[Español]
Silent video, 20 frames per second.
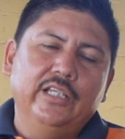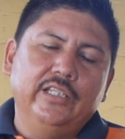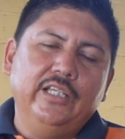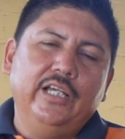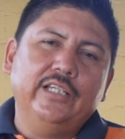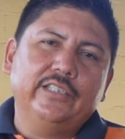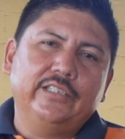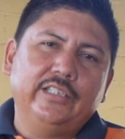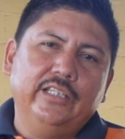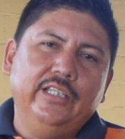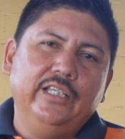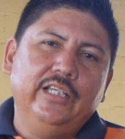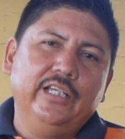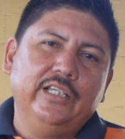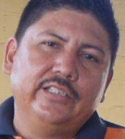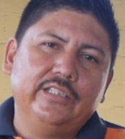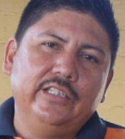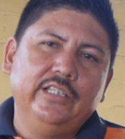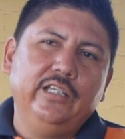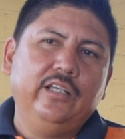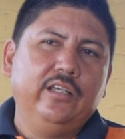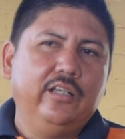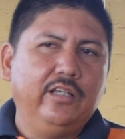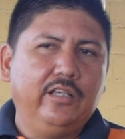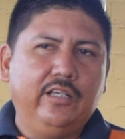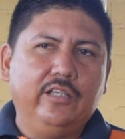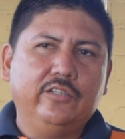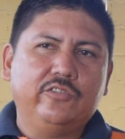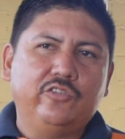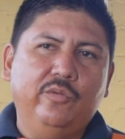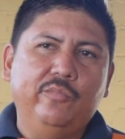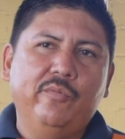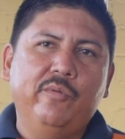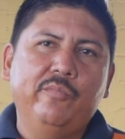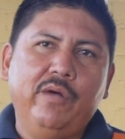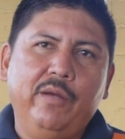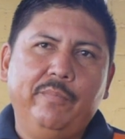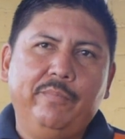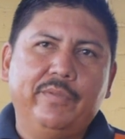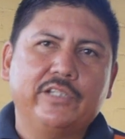ya ese día sí, somos
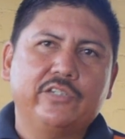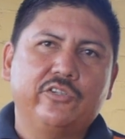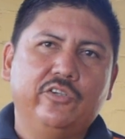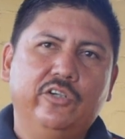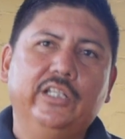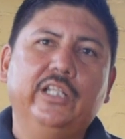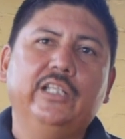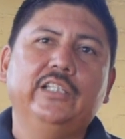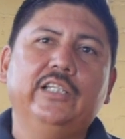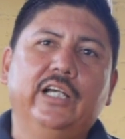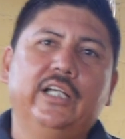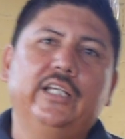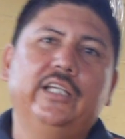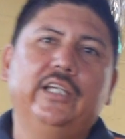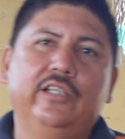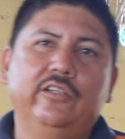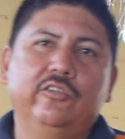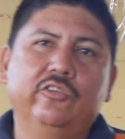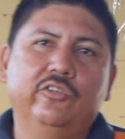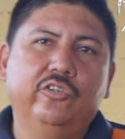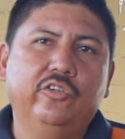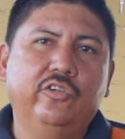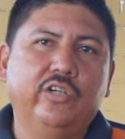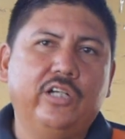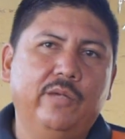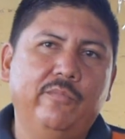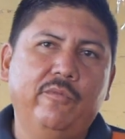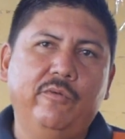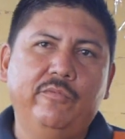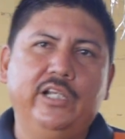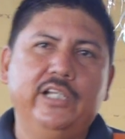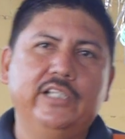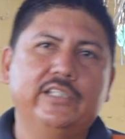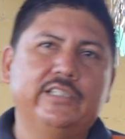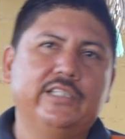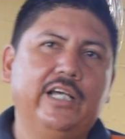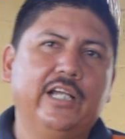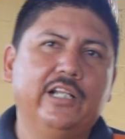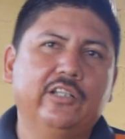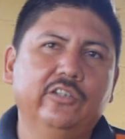más personas, ya que nos toca
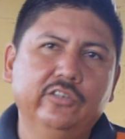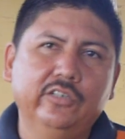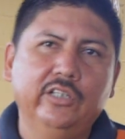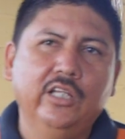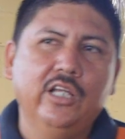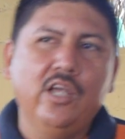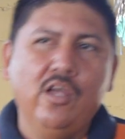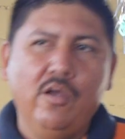movilizarnos,